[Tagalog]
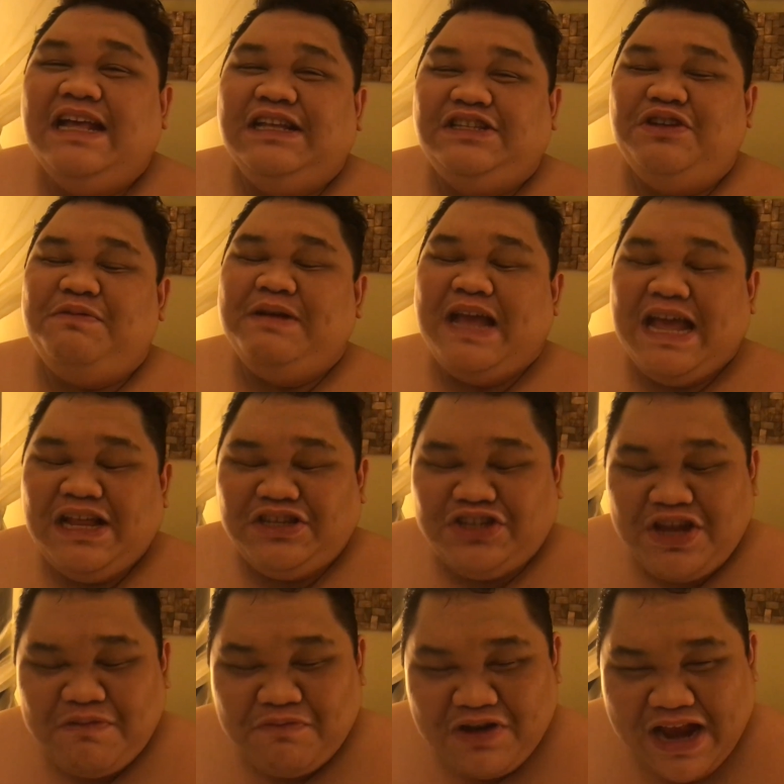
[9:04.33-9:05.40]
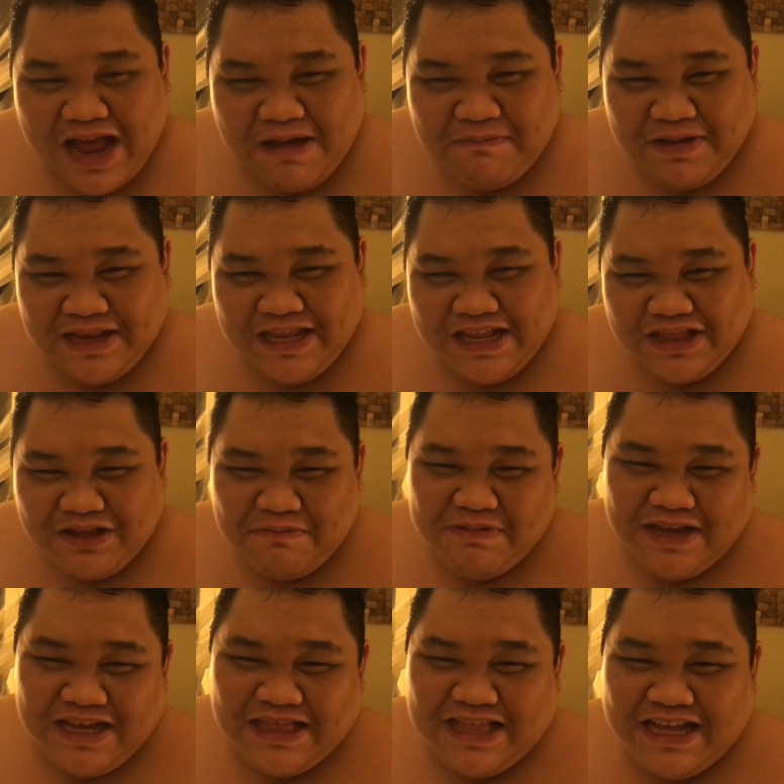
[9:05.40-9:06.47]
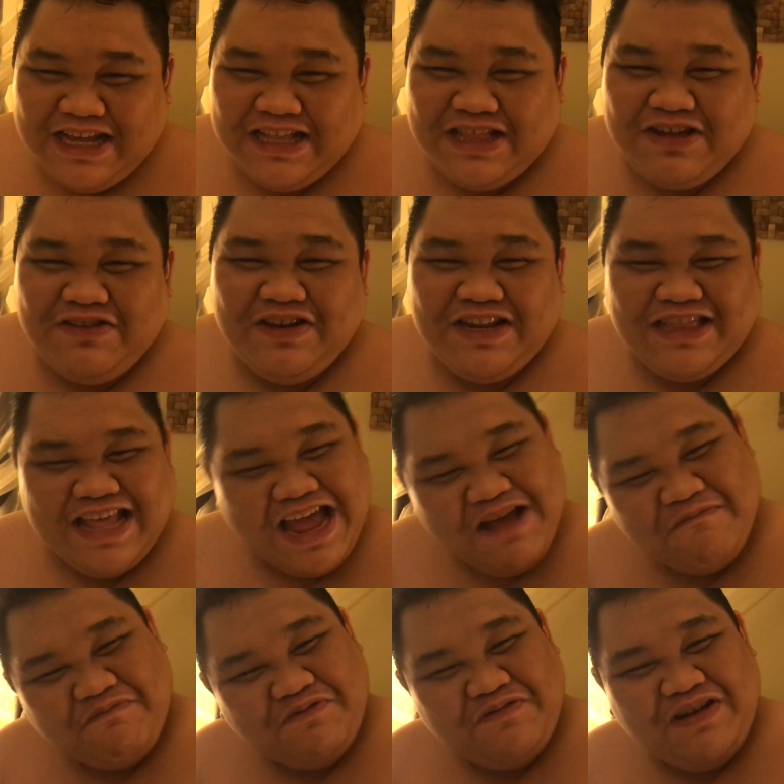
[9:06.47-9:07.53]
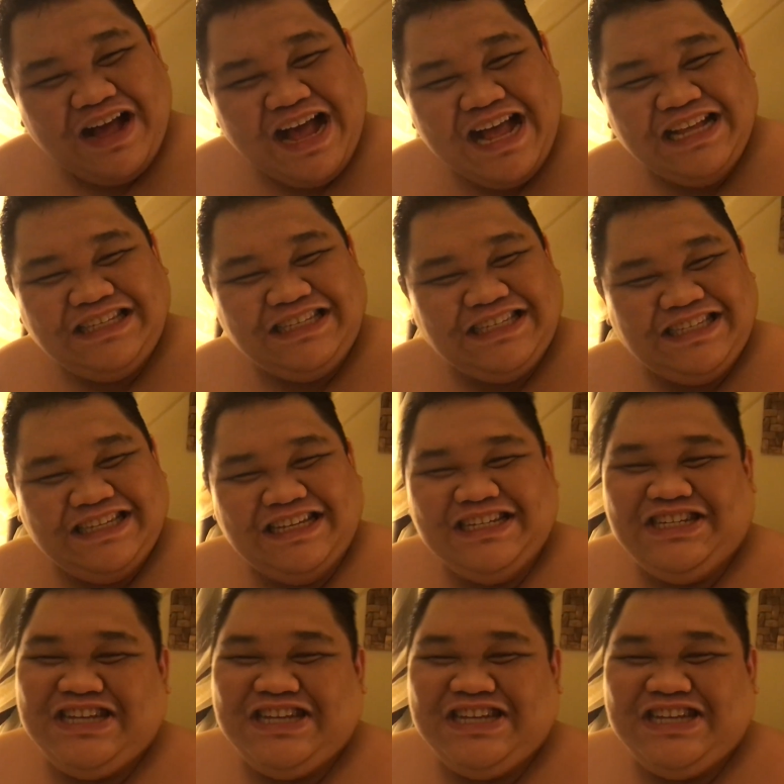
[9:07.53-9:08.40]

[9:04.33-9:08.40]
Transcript: So, mag-enjoy muna kami dito. Magkita-kita ulit tayo bukas.